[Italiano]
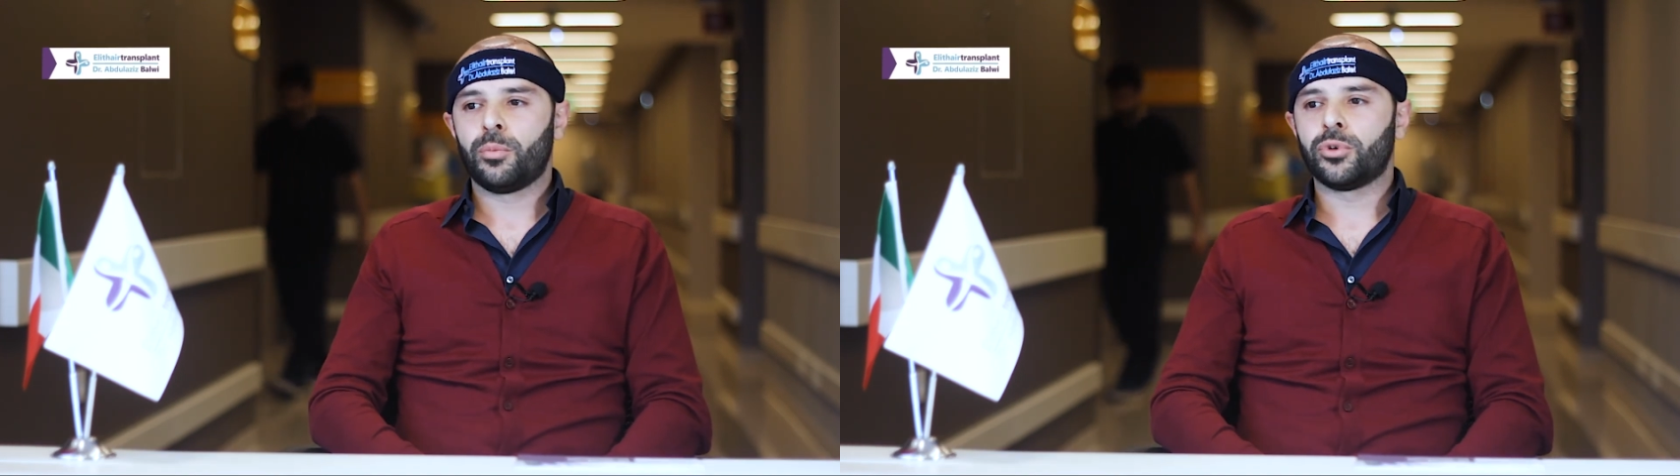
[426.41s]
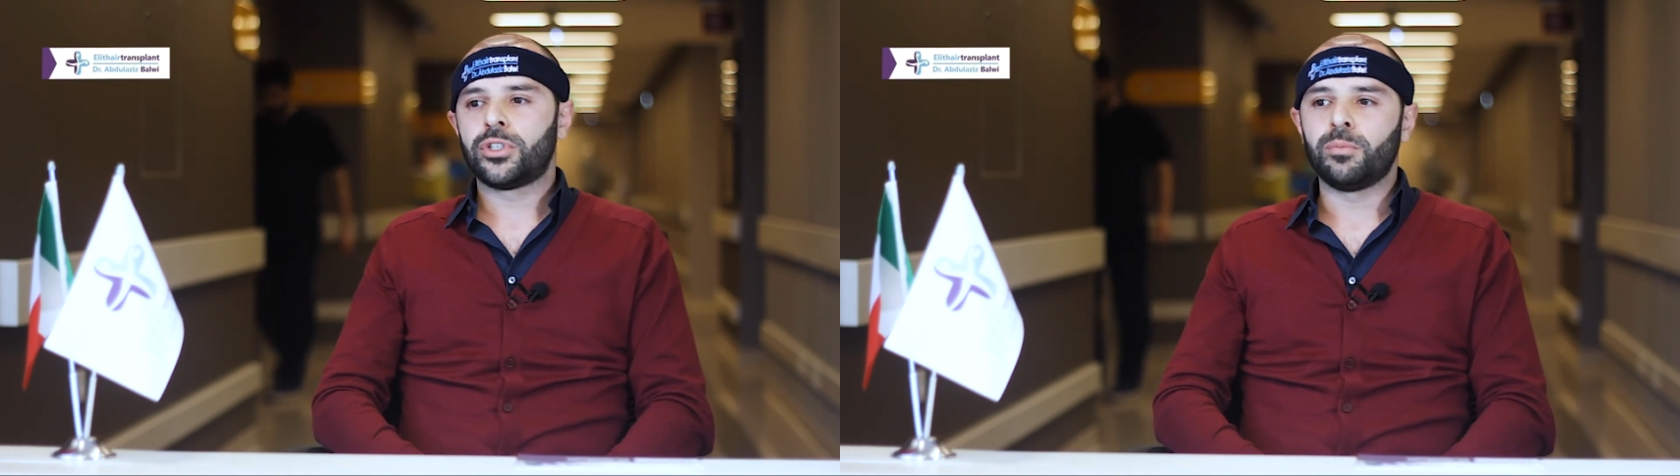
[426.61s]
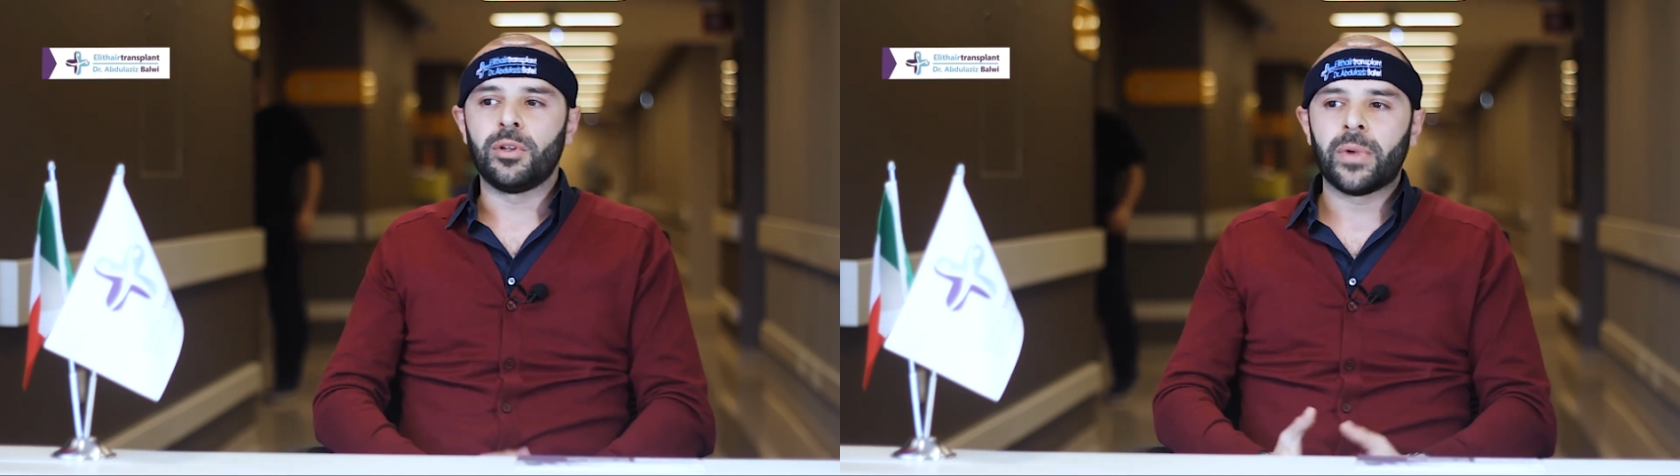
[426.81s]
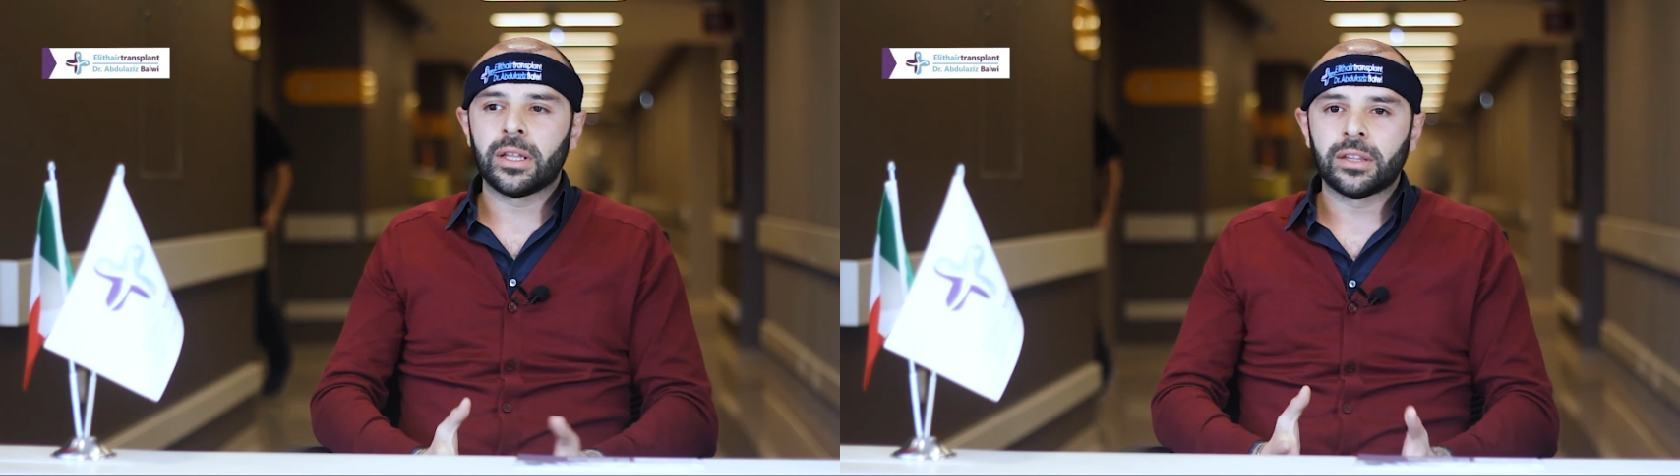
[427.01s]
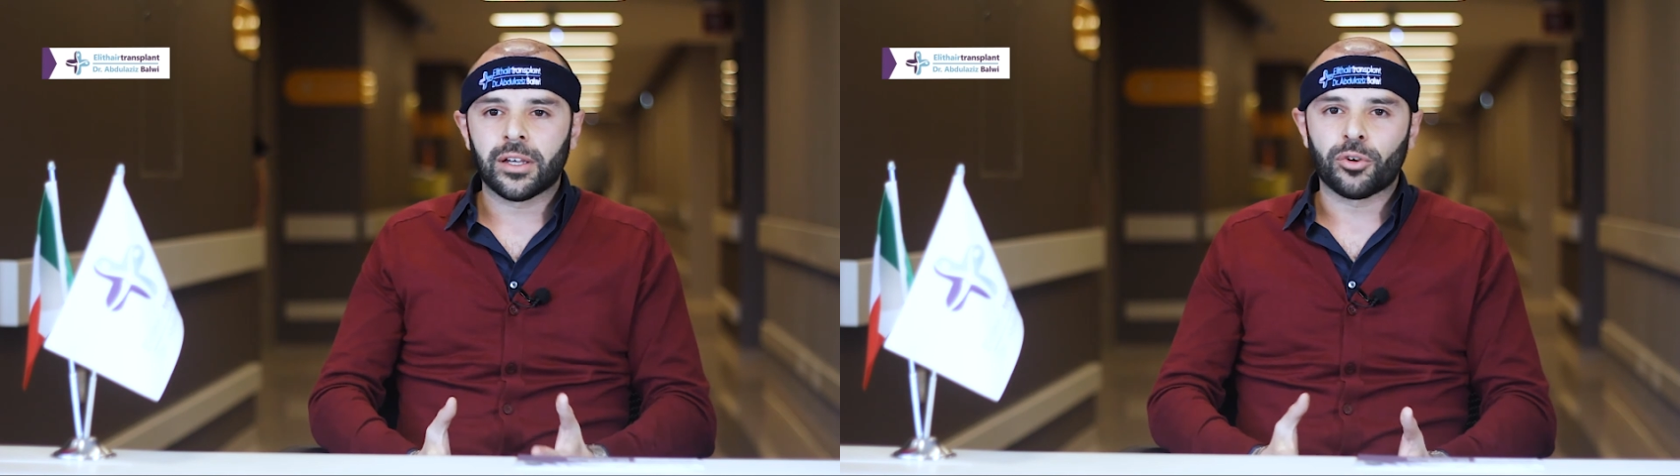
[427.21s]

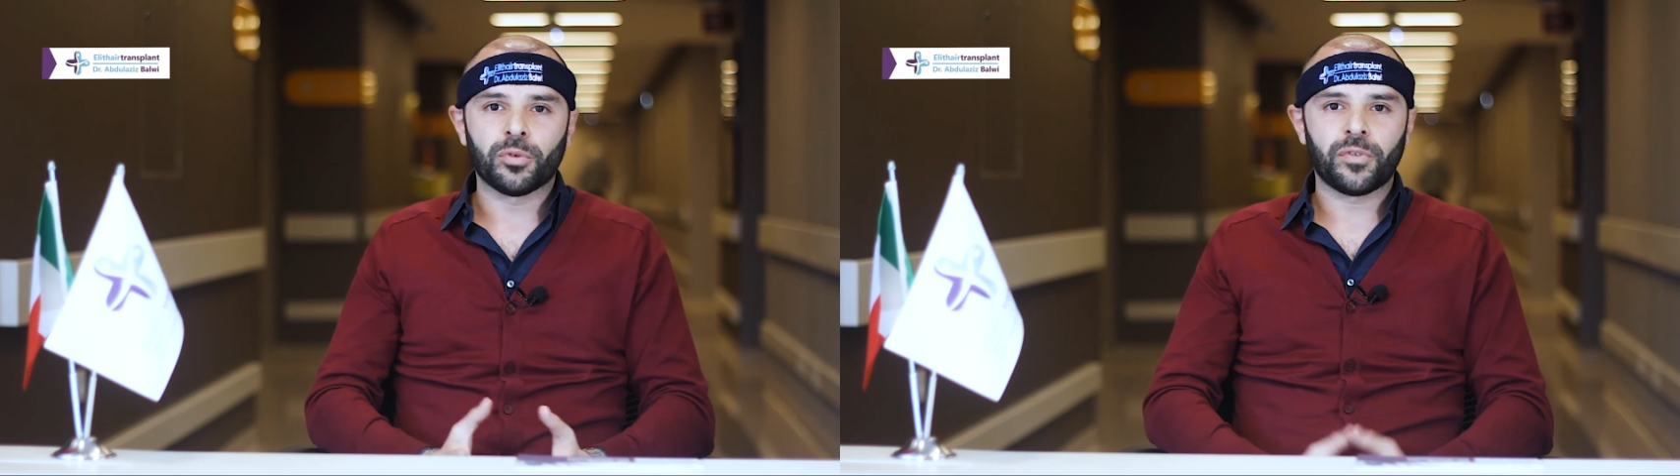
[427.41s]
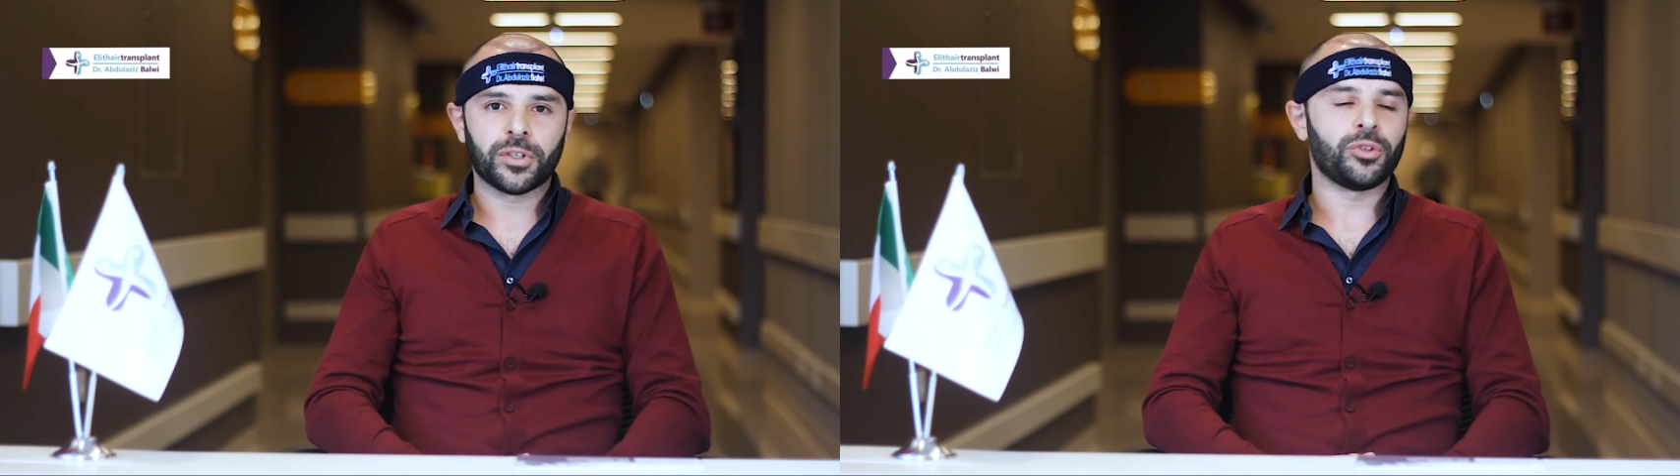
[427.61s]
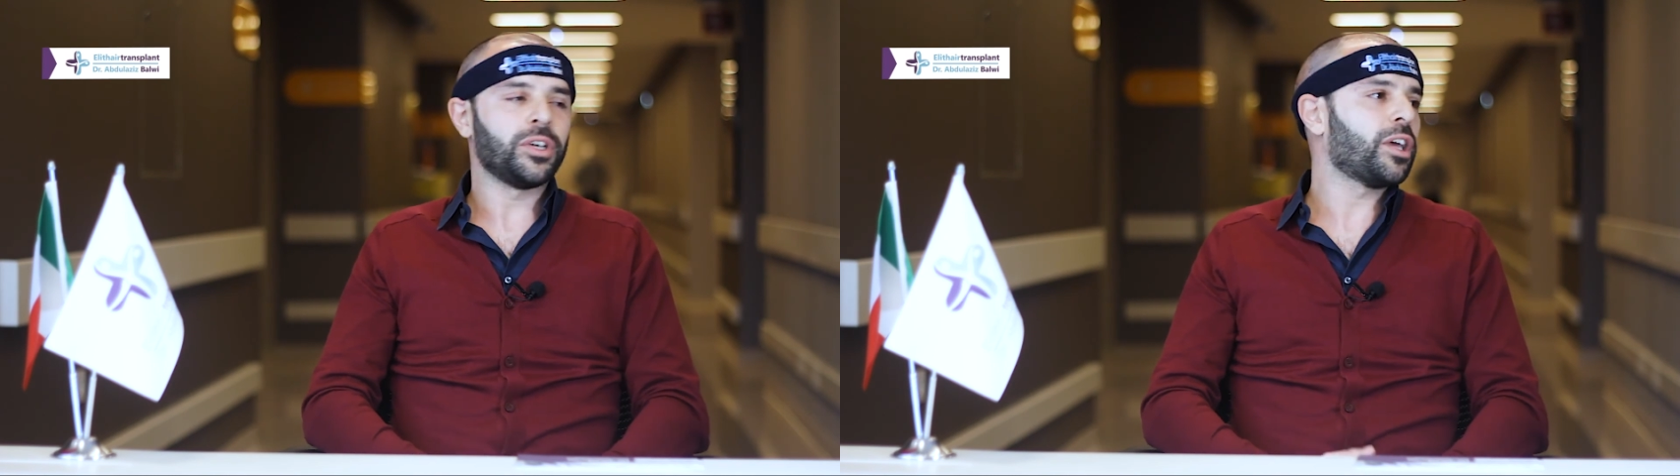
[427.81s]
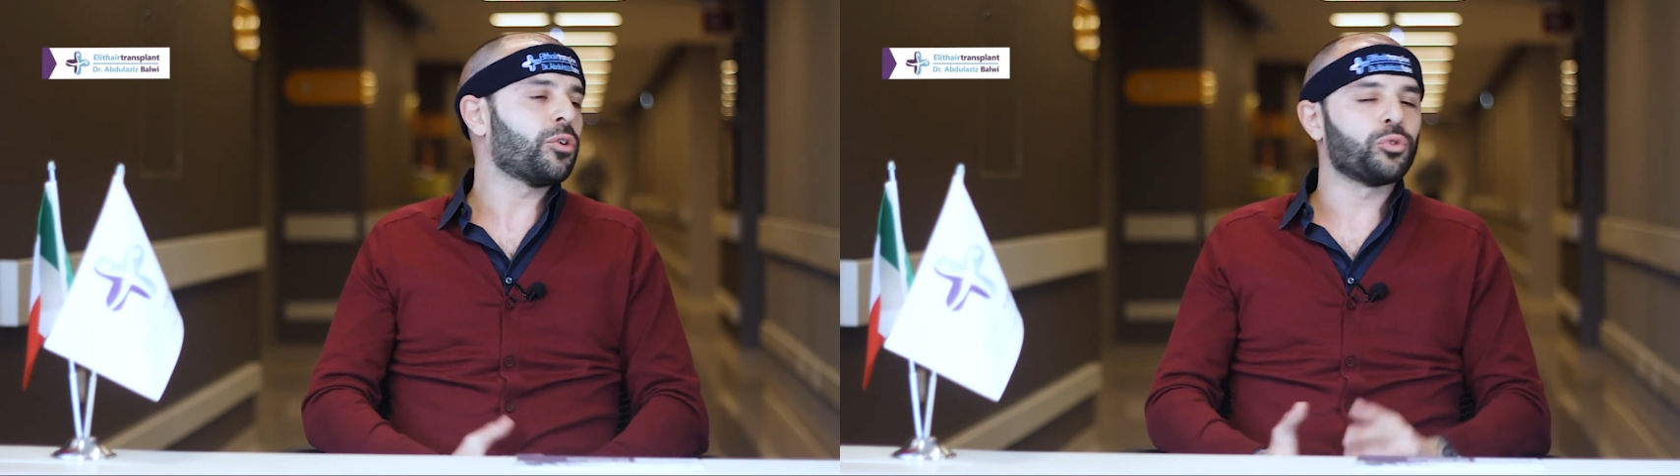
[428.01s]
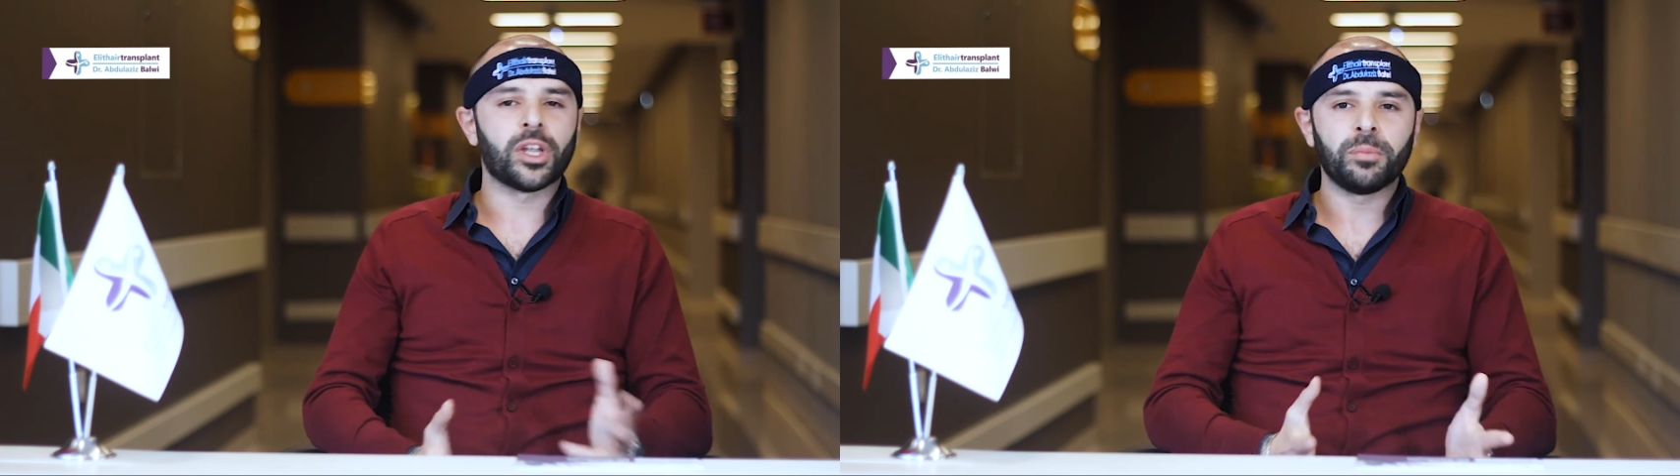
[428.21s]
possibilmente come ho fatto io anche con un